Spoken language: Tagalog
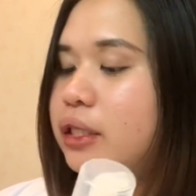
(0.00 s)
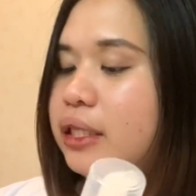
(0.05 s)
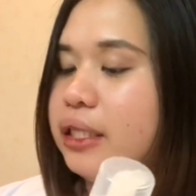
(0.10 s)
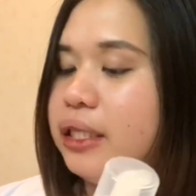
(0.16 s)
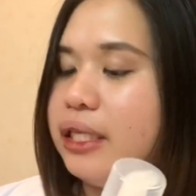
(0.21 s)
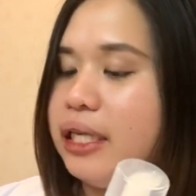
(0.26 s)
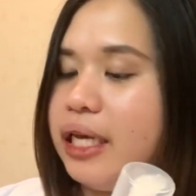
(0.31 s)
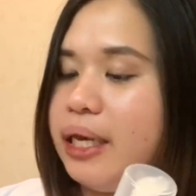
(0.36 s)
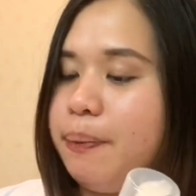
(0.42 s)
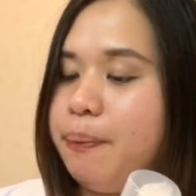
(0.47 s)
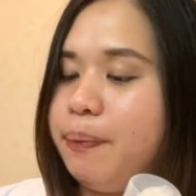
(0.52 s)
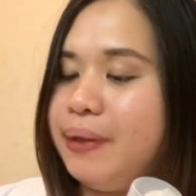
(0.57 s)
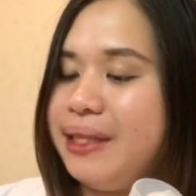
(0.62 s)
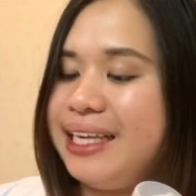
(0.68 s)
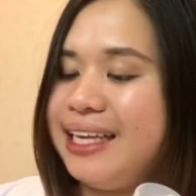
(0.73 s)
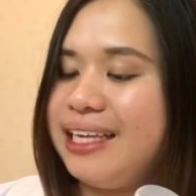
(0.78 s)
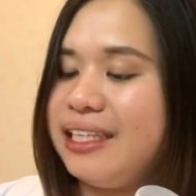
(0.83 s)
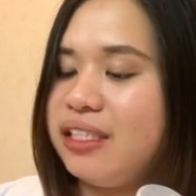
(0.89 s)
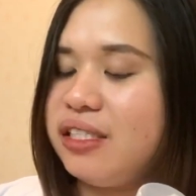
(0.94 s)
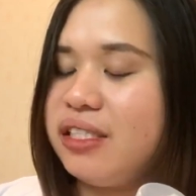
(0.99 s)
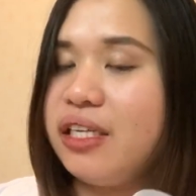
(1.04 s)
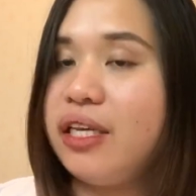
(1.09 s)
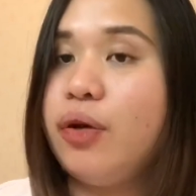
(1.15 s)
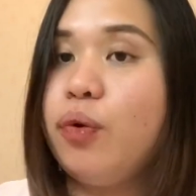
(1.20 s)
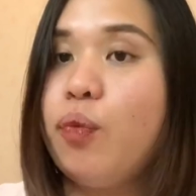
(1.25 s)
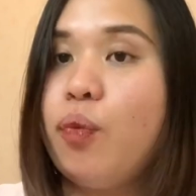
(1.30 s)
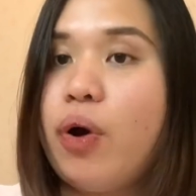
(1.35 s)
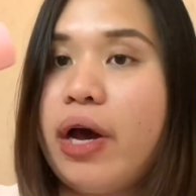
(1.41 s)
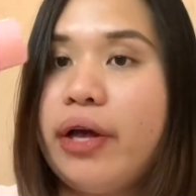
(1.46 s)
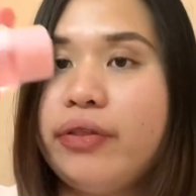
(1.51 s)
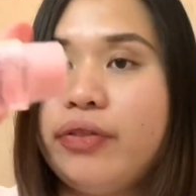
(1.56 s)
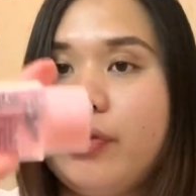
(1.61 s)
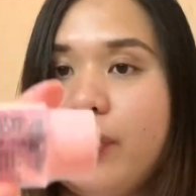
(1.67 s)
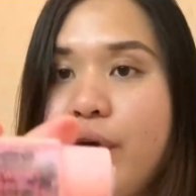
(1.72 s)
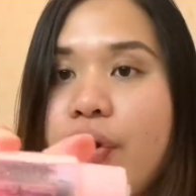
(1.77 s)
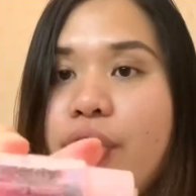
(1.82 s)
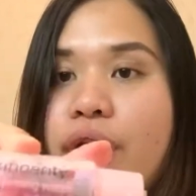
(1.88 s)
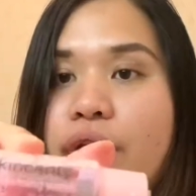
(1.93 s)
deep cleansing
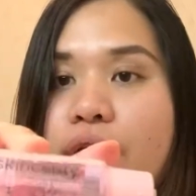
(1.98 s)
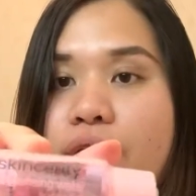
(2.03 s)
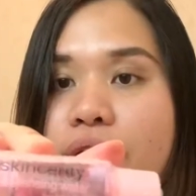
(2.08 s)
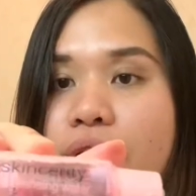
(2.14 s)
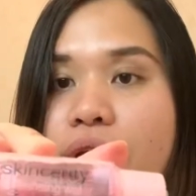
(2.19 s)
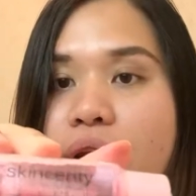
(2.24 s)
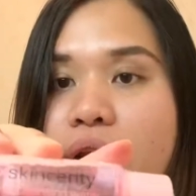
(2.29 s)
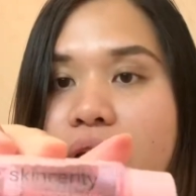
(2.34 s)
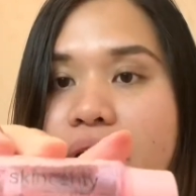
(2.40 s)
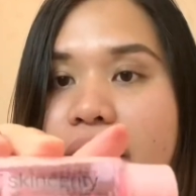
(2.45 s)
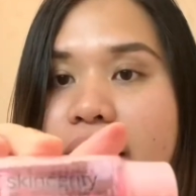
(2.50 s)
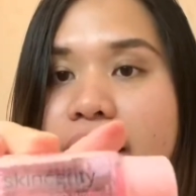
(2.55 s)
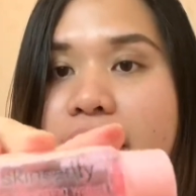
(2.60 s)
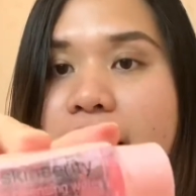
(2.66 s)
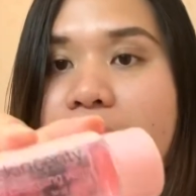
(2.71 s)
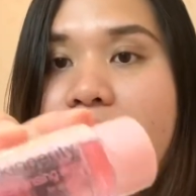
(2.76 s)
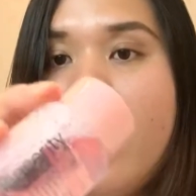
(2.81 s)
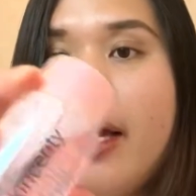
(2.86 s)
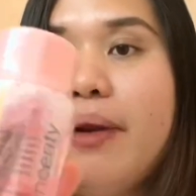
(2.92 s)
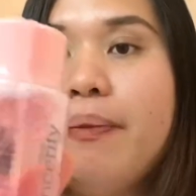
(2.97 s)
water. Ayan,